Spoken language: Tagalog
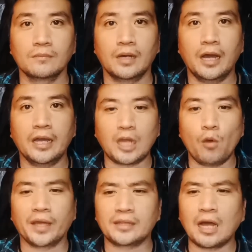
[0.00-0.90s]
ha,
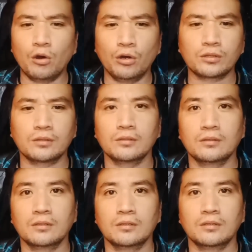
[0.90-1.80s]
ikaw ay takot,
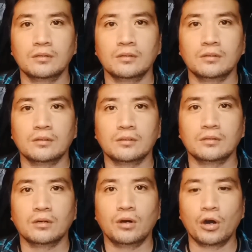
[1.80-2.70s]

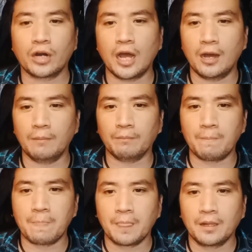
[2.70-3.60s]
or um,
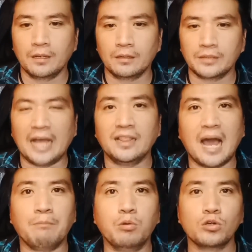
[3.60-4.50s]
dahil
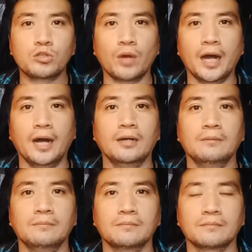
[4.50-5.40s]
naabuso ka,